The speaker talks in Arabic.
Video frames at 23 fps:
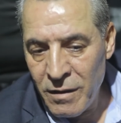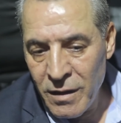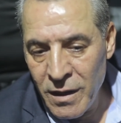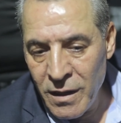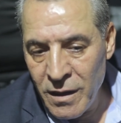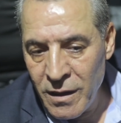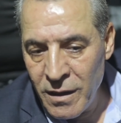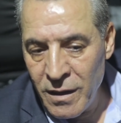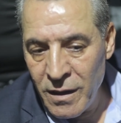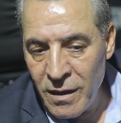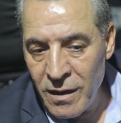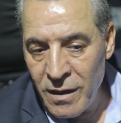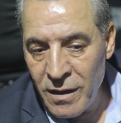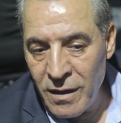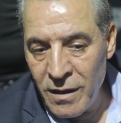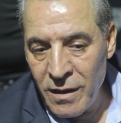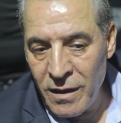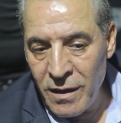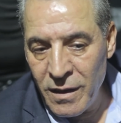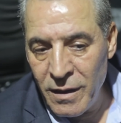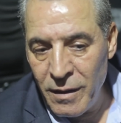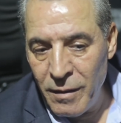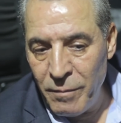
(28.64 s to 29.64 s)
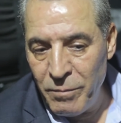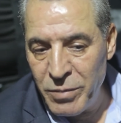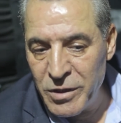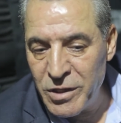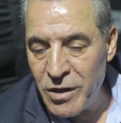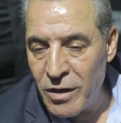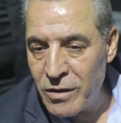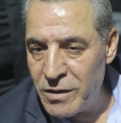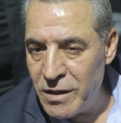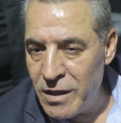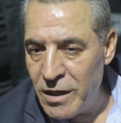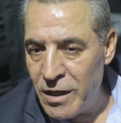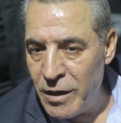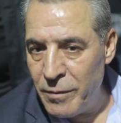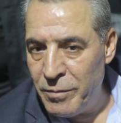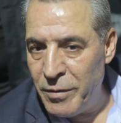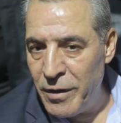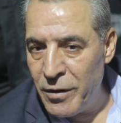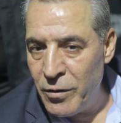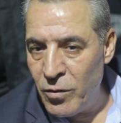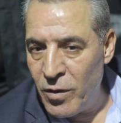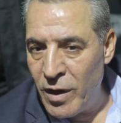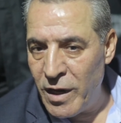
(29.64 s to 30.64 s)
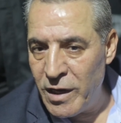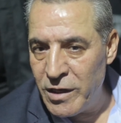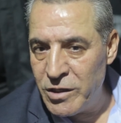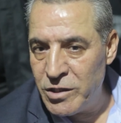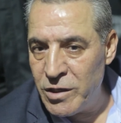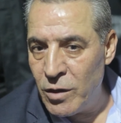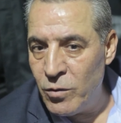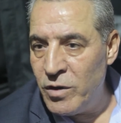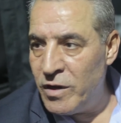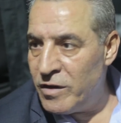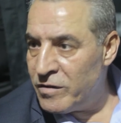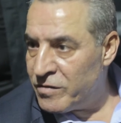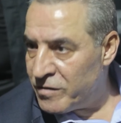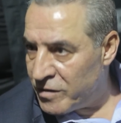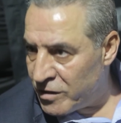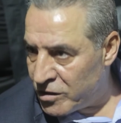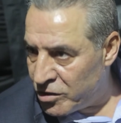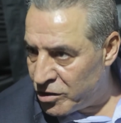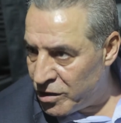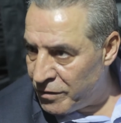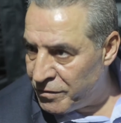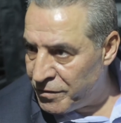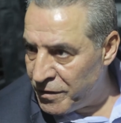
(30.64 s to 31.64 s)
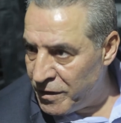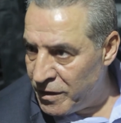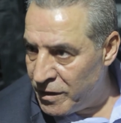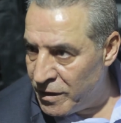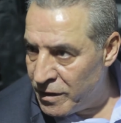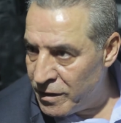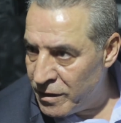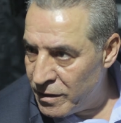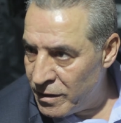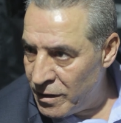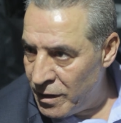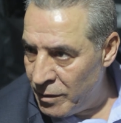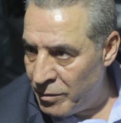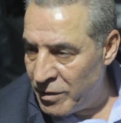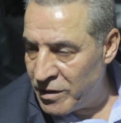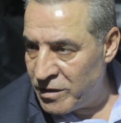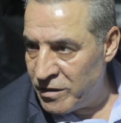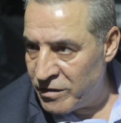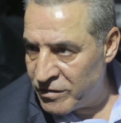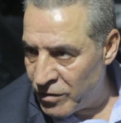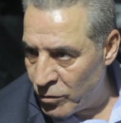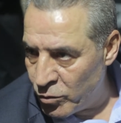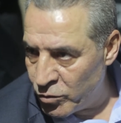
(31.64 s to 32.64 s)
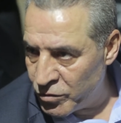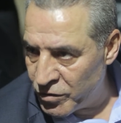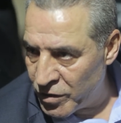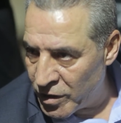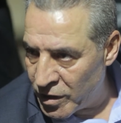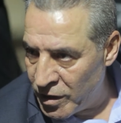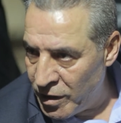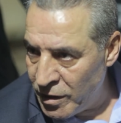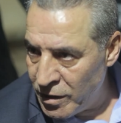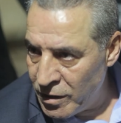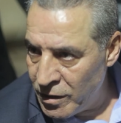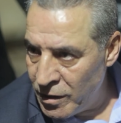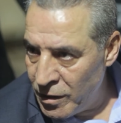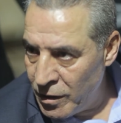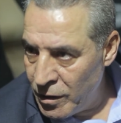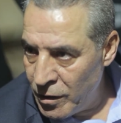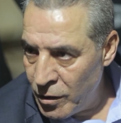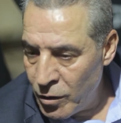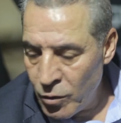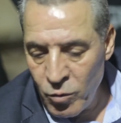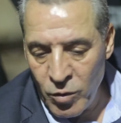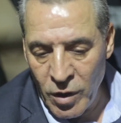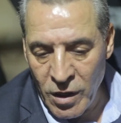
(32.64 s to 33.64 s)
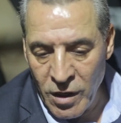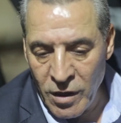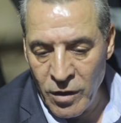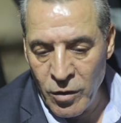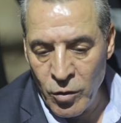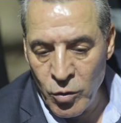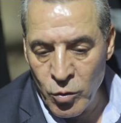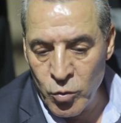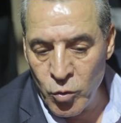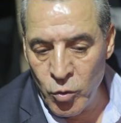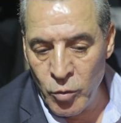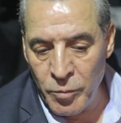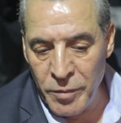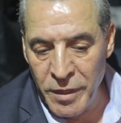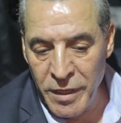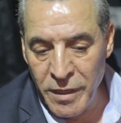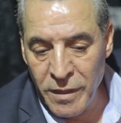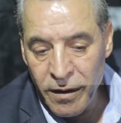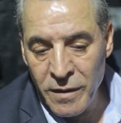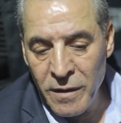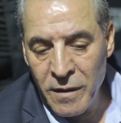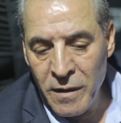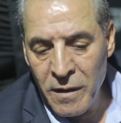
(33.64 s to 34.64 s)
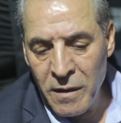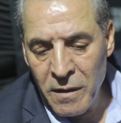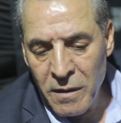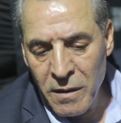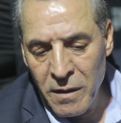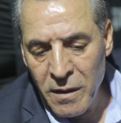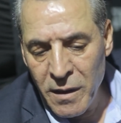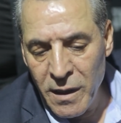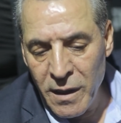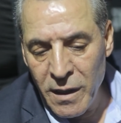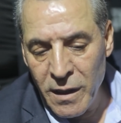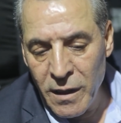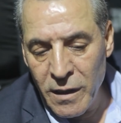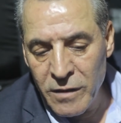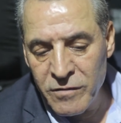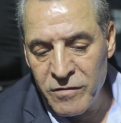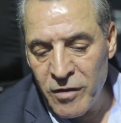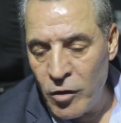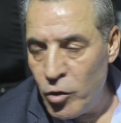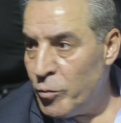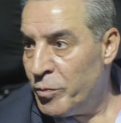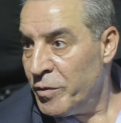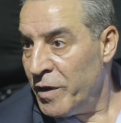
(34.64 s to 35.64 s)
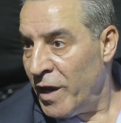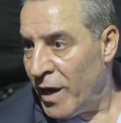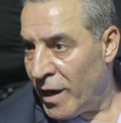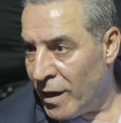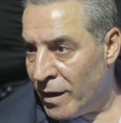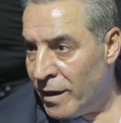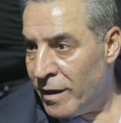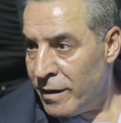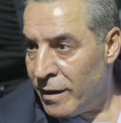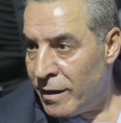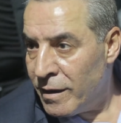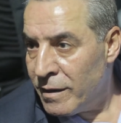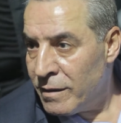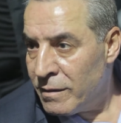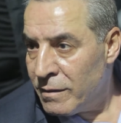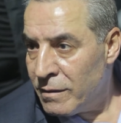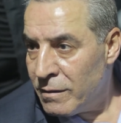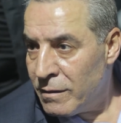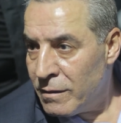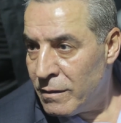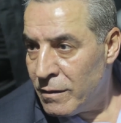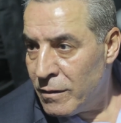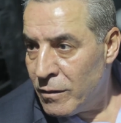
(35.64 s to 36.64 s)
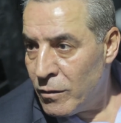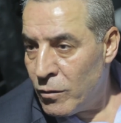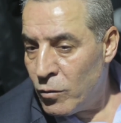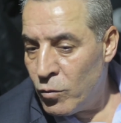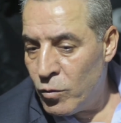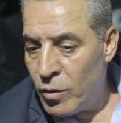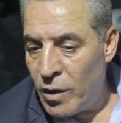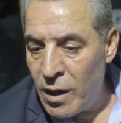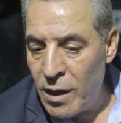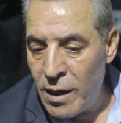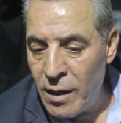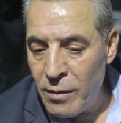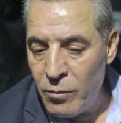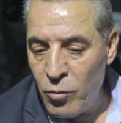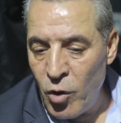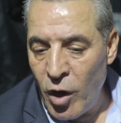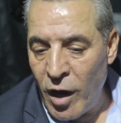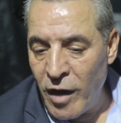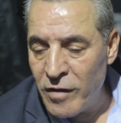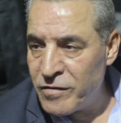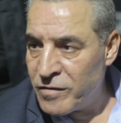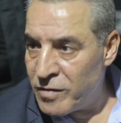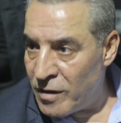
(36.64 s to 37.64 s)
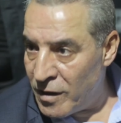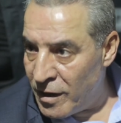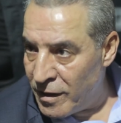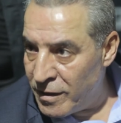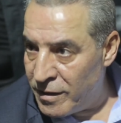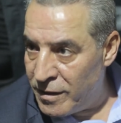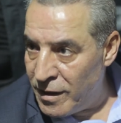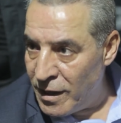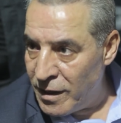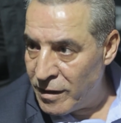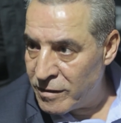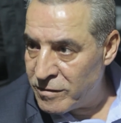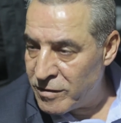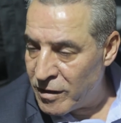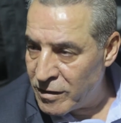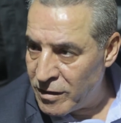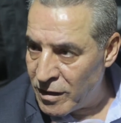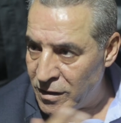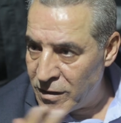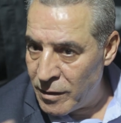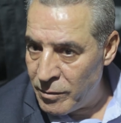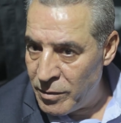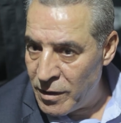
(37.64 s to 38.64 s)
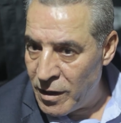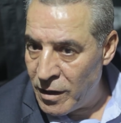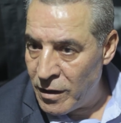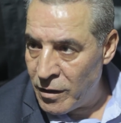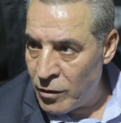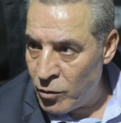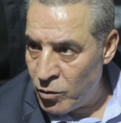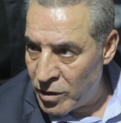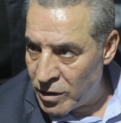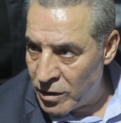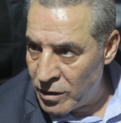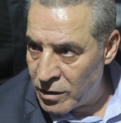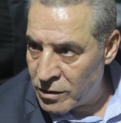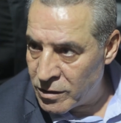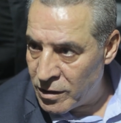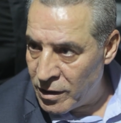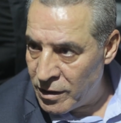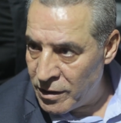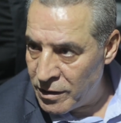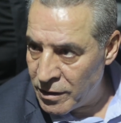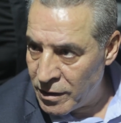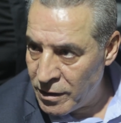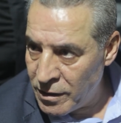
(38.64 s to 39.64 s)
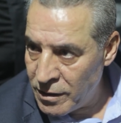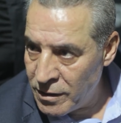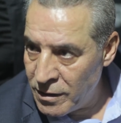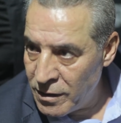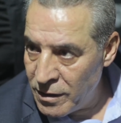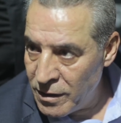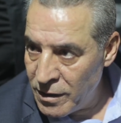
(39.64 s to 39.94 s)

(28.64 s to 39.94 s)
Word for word: آه، بتقديري بانه هاي جوله استكشافيه لمجلس الوزراء وللحكومه آه، سيبنى عليها ومحصله ذلك ستذهب الى الحوار القاهره